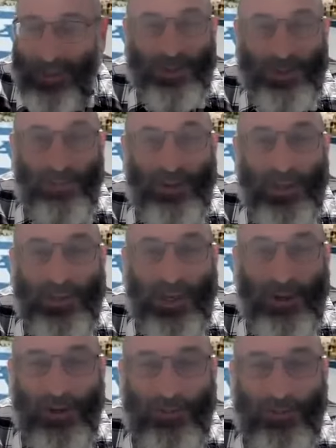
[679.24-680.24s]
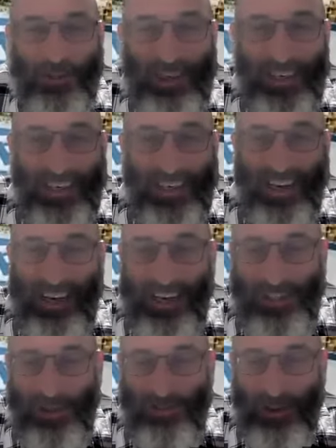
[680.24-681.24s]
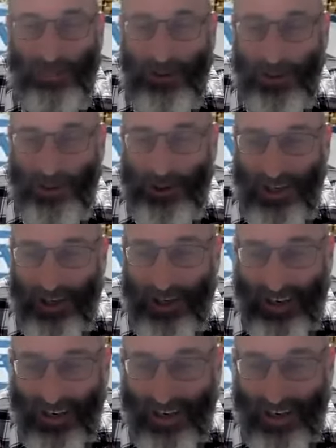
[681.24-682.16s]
Shabbat Shalom et à la semaine prochaine.